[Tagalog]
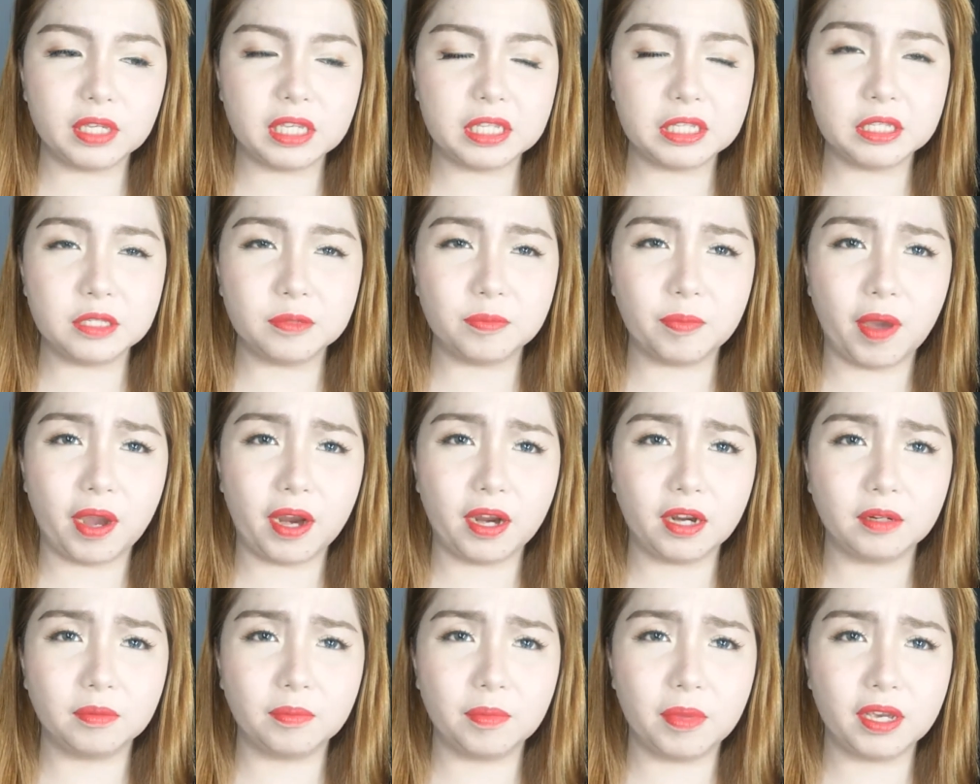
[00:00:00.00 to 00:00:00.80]

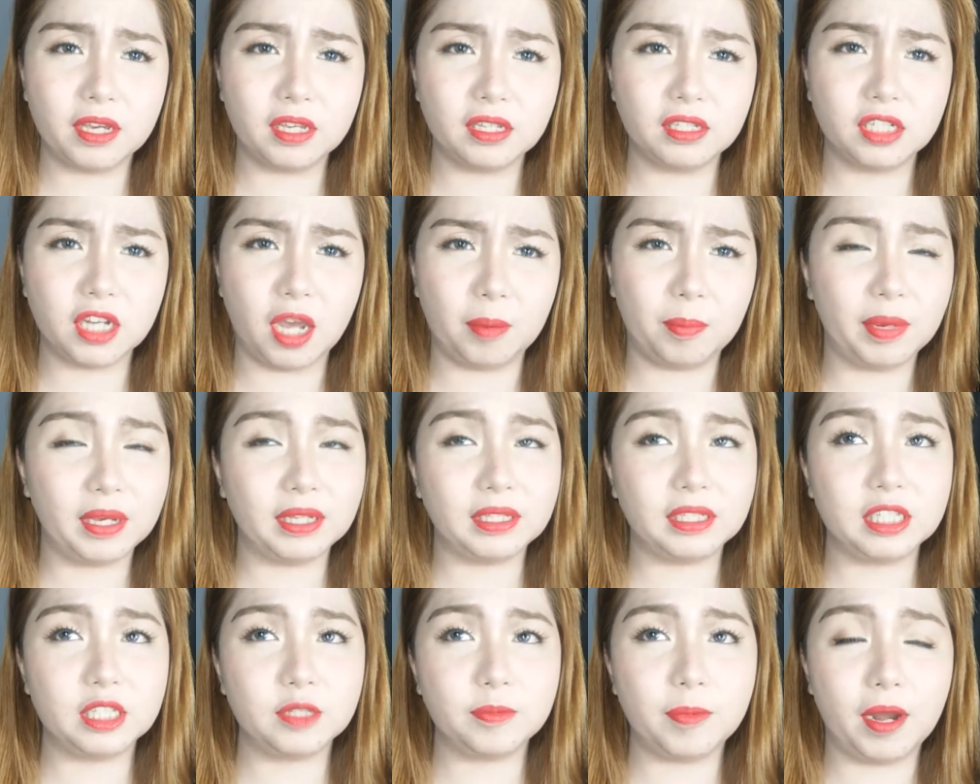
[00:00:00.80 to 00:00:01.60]
inspired by
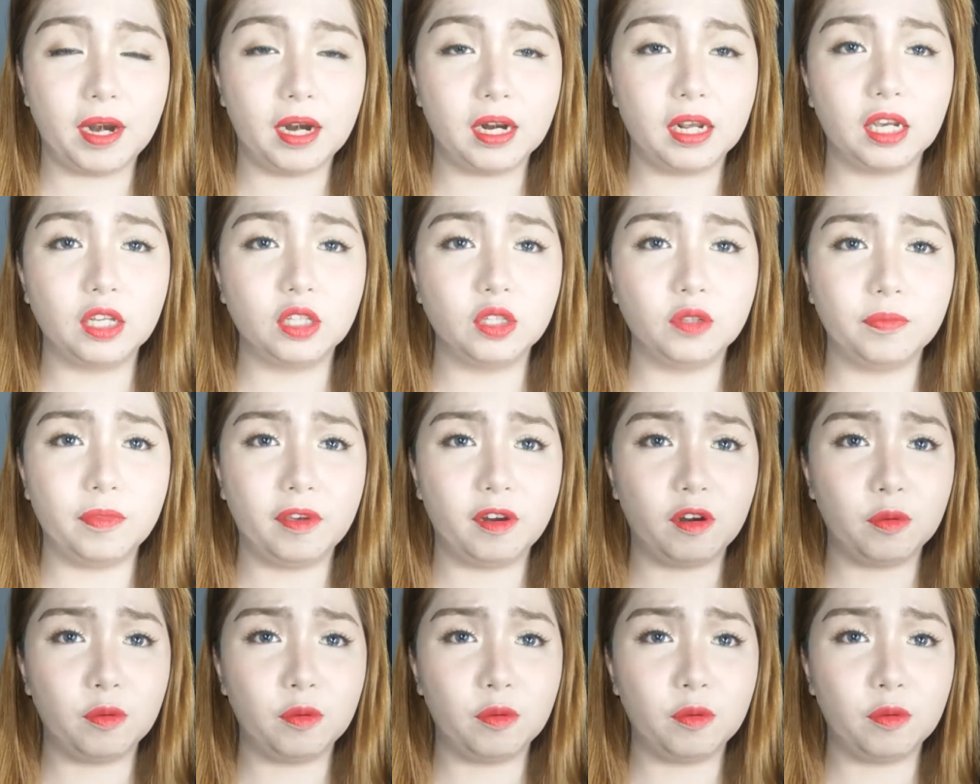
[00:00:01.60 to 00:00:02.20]
Japanese, parang ganun.